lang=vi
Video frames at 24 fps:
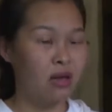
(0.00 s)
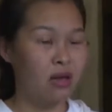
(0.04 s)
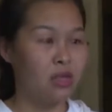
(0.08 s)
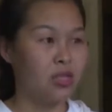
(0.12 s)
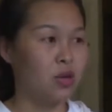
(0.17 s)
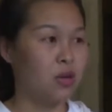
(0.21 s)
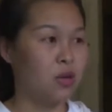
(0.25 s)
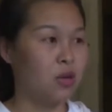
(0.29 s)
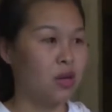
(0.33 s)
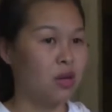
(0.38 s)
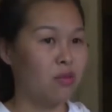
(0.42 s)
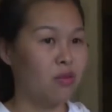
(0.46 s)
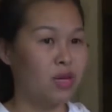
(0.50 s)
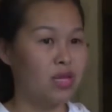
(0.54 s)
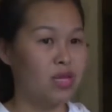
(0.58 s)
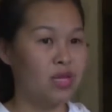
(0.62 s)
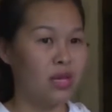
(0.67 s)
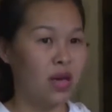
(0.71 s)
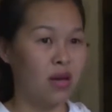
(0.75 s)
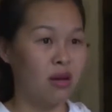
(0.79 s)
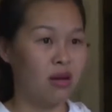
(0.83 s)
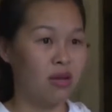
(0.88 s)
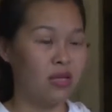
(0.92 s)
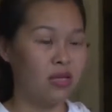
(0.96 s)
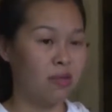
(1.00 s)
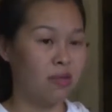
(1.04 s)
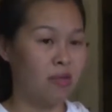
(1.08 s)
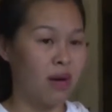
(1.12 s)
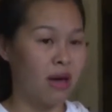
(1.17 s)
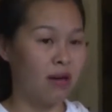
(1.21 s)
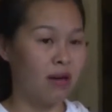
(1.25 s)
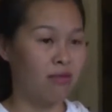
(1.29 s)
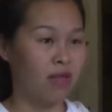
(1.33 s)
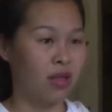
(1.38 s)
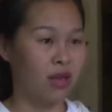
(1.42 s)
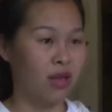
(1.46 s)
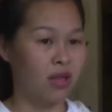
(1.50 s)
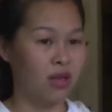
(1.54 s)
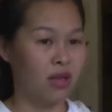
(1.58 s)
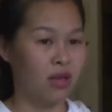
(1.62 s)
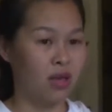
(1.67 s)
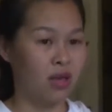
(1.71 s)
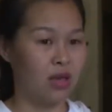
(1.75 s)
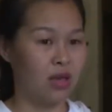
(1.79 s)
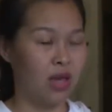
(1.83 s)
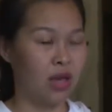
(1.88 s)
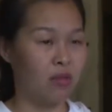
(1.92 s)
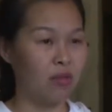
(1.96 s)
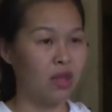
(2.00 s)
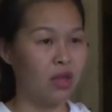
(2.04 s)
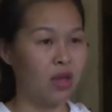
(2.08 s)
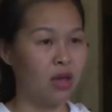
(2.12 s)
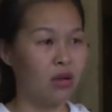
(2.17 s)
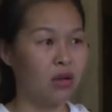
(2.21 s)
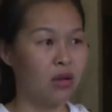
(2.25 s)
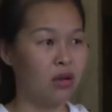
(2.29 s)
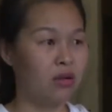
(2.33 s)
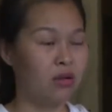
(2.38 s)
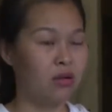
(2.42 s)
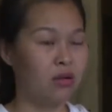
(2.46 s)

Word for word: sau khi massage ở spa về thì cảm giác